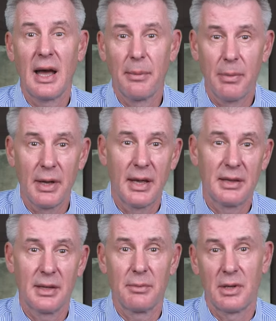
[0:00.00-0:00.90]
об
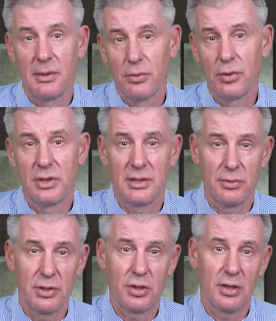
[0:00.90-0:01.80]
этом и будет
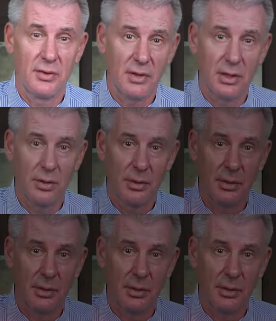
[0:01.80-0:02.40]
сегодняшнее видео.